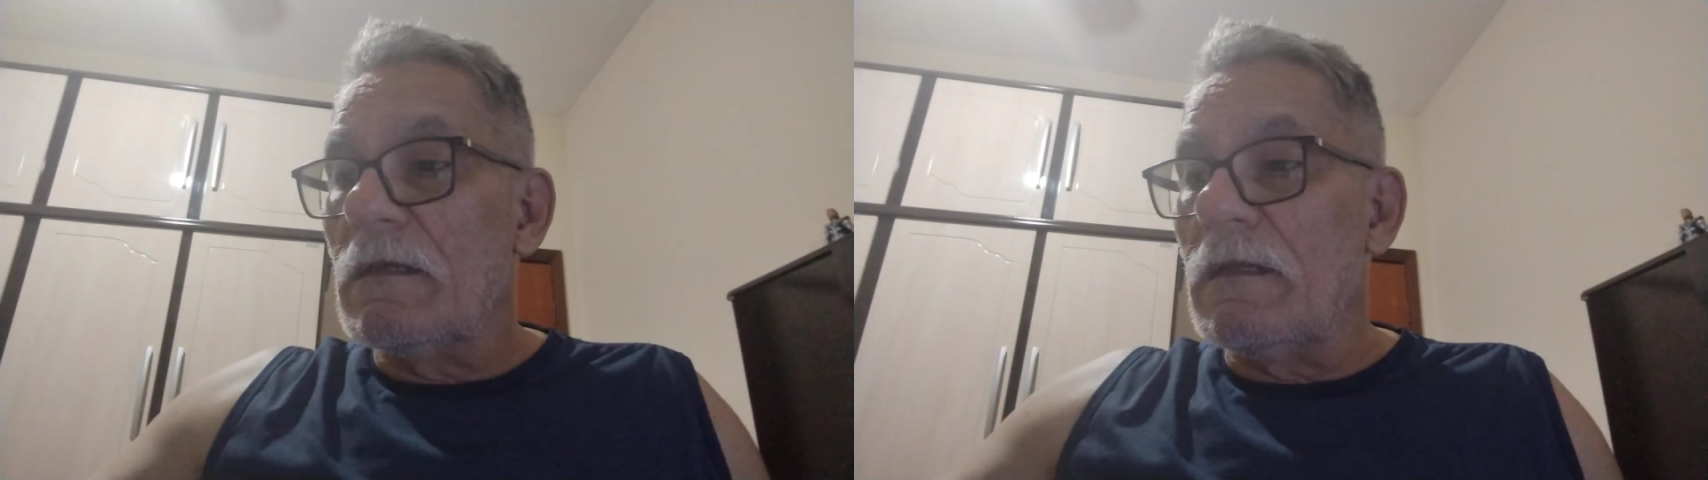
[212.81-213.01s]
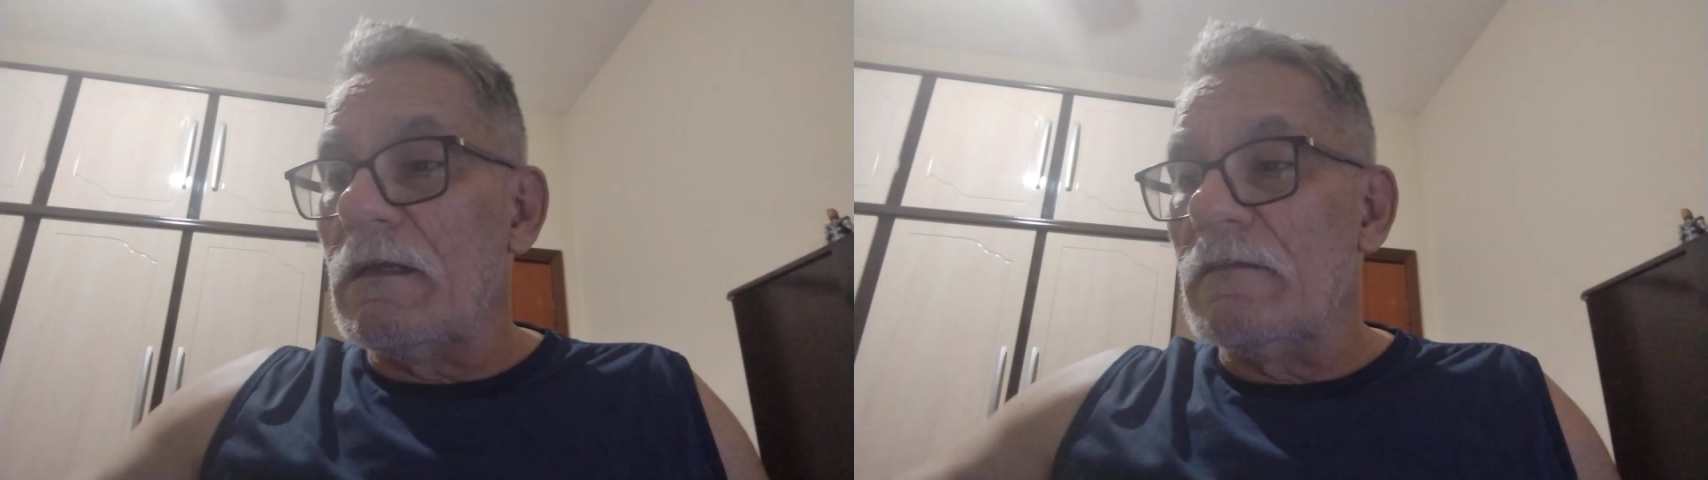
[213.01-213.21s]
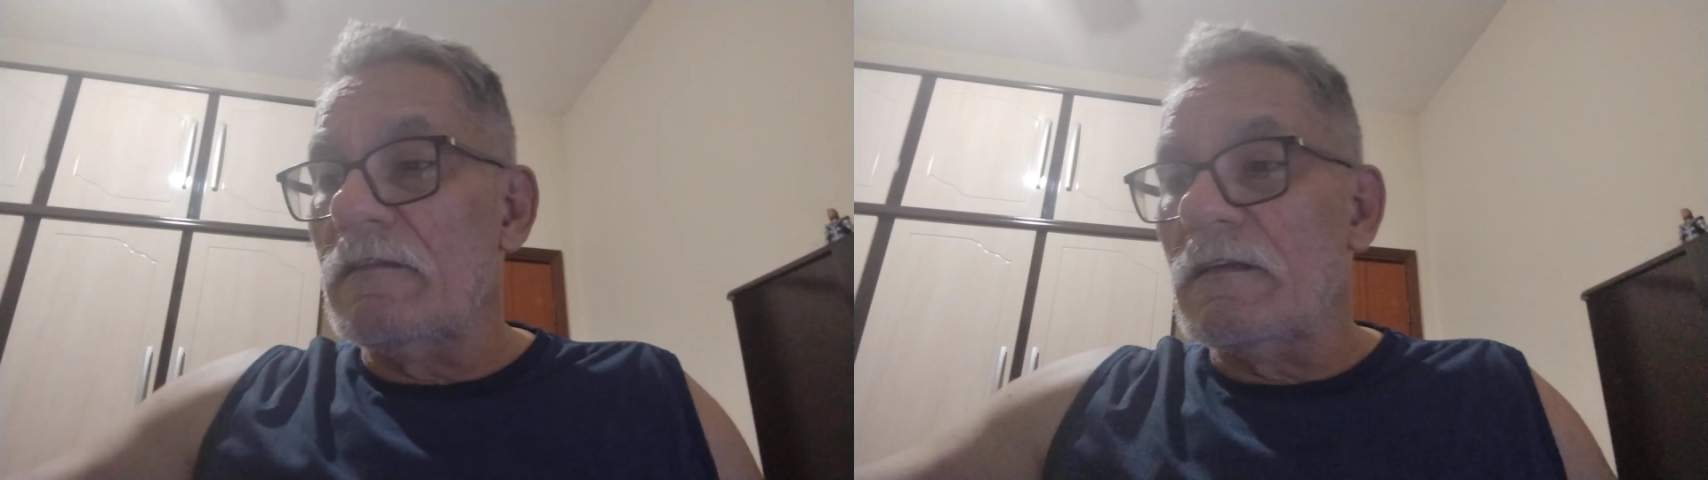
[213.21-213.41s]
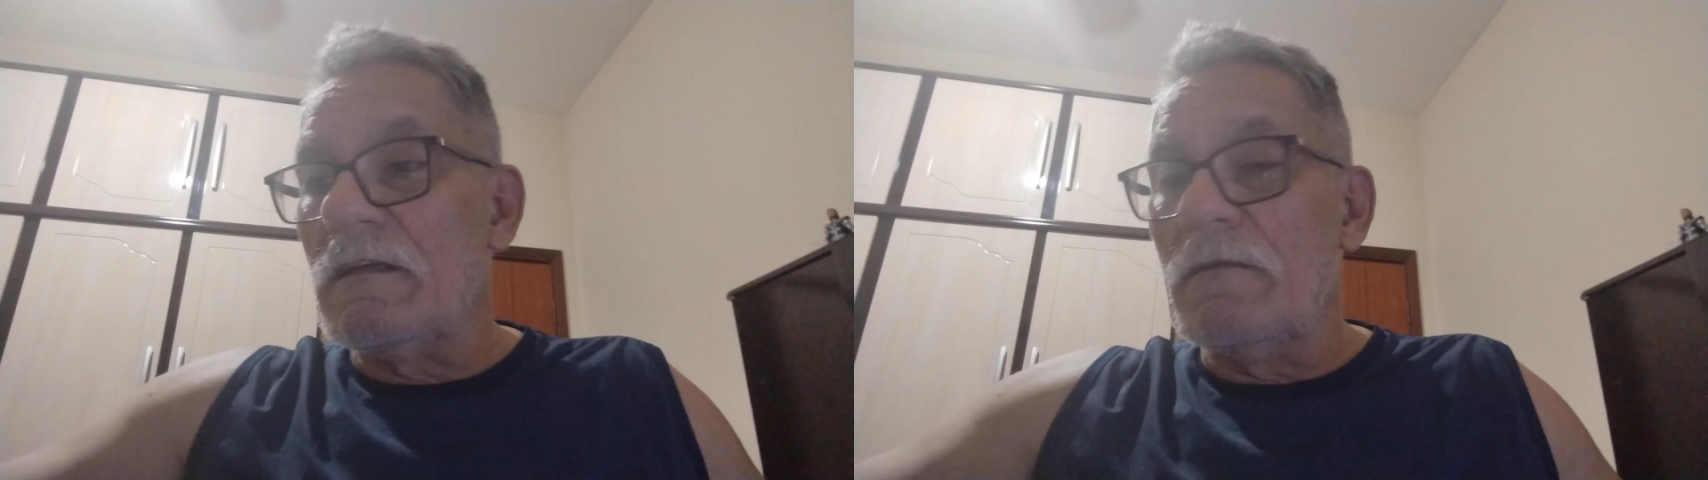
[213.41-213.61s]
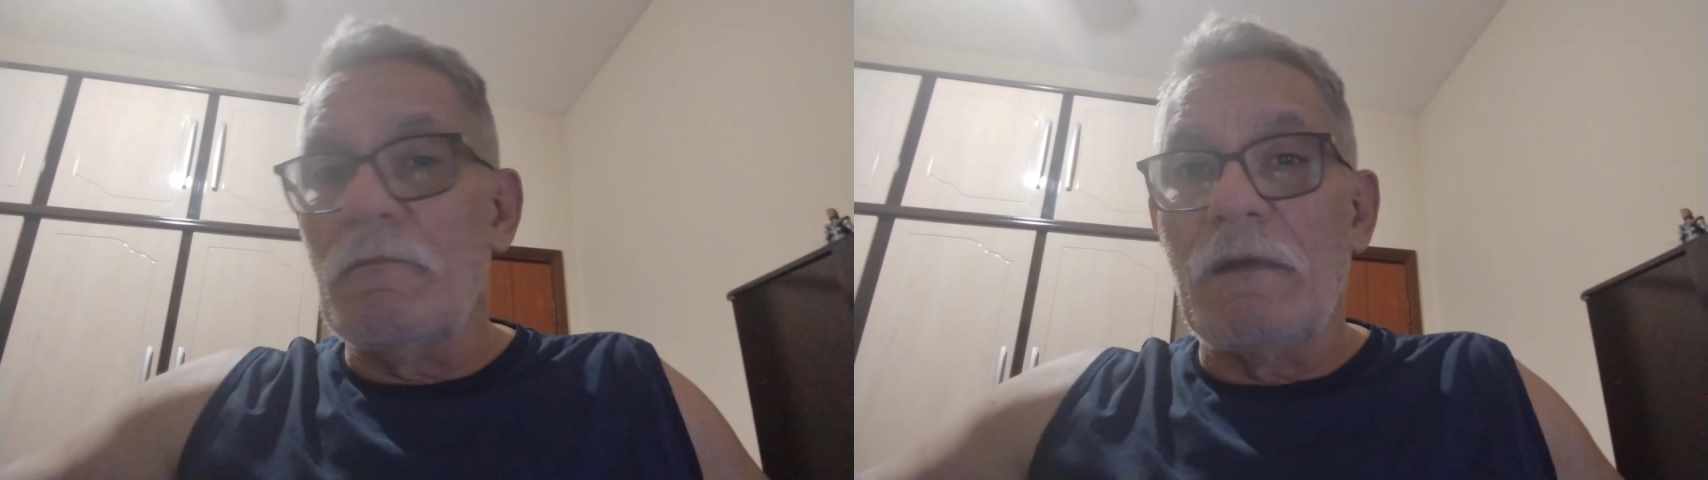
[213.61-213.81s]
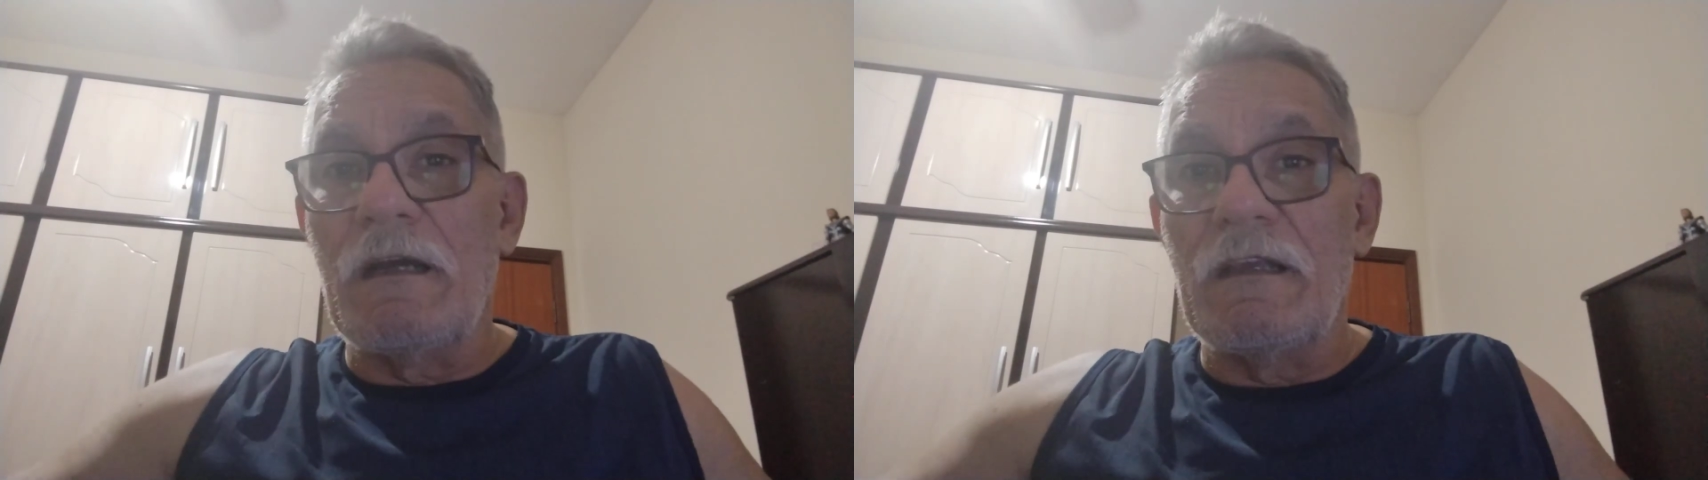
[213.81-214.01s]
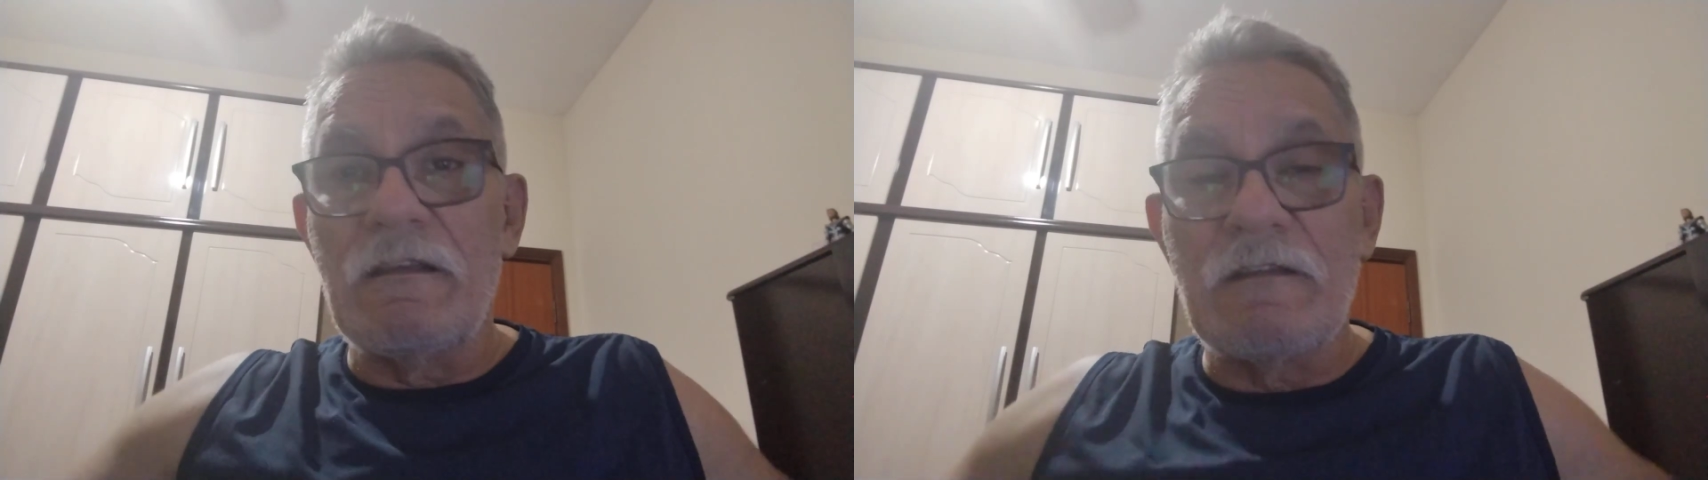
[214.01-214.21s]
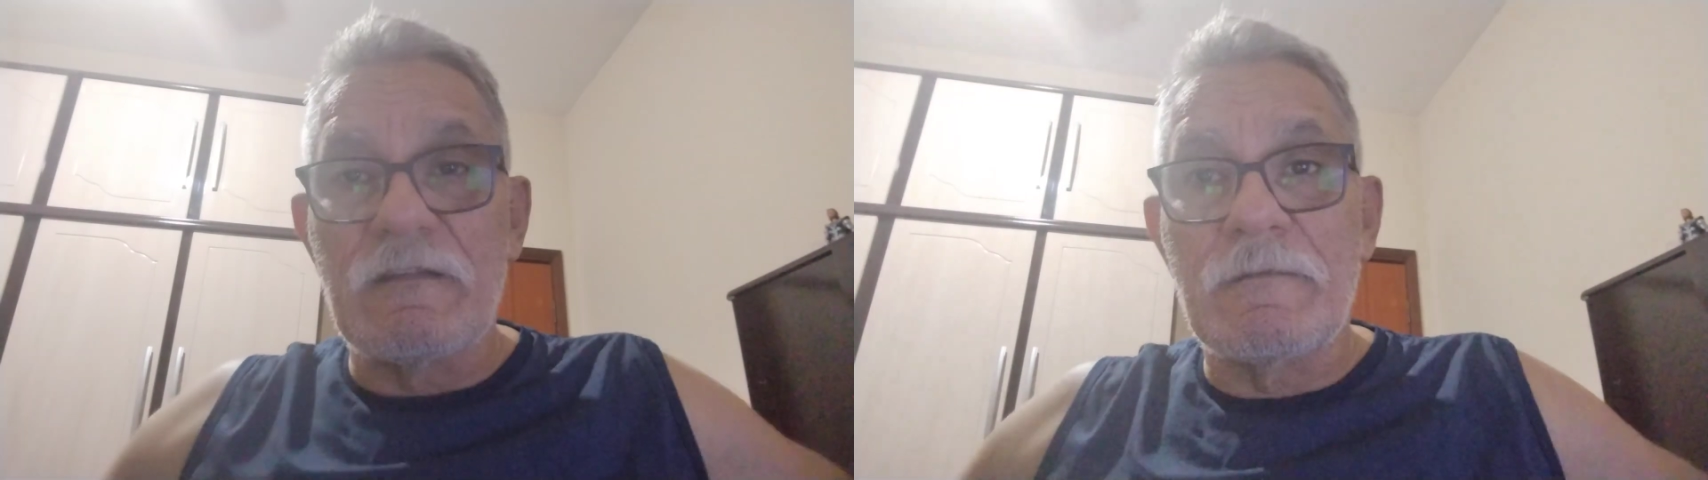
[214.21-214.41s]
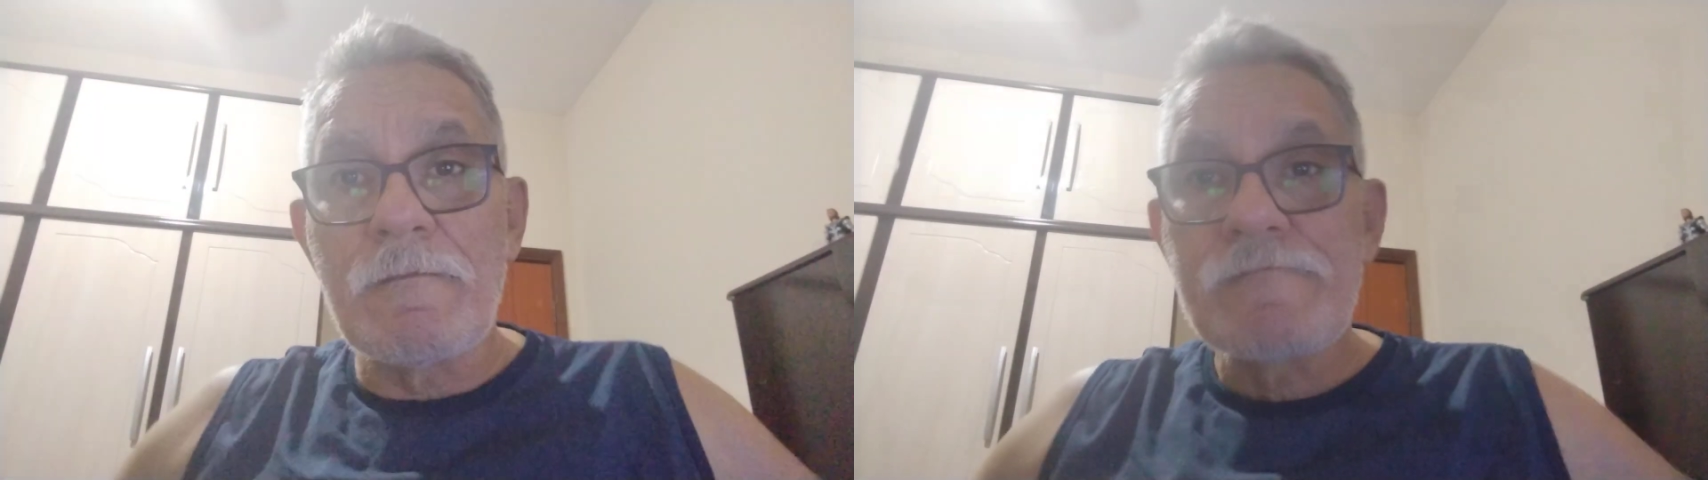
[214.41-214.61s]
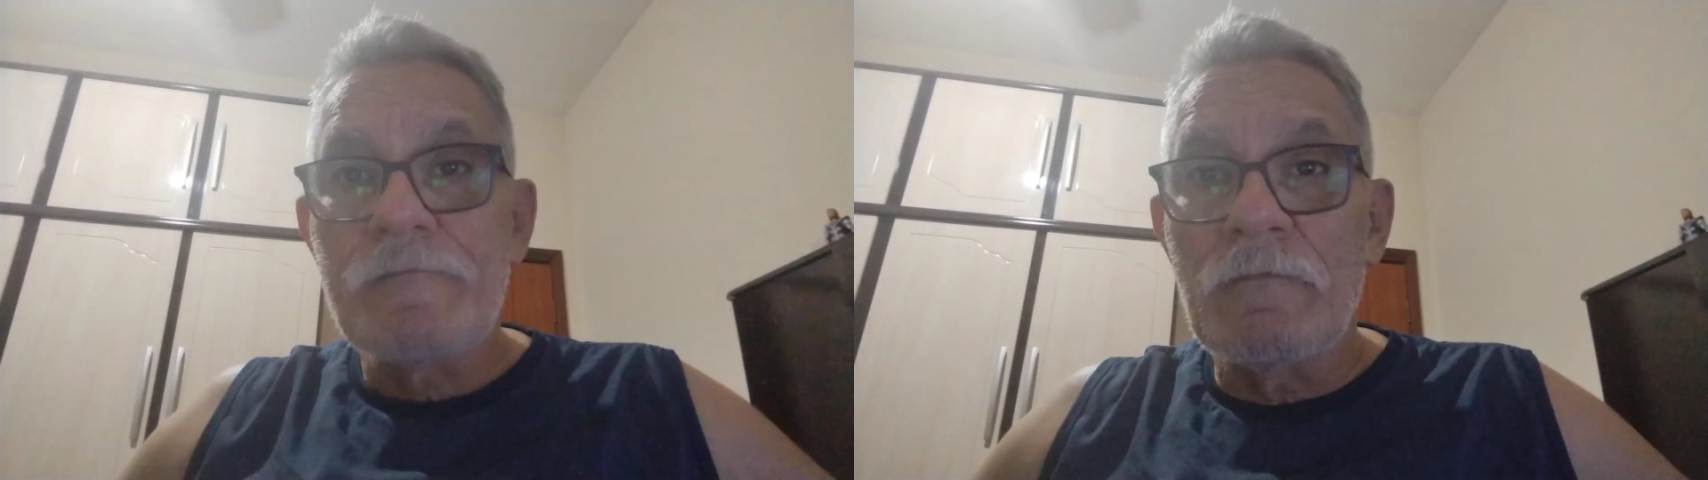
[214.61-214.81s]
clássica, mas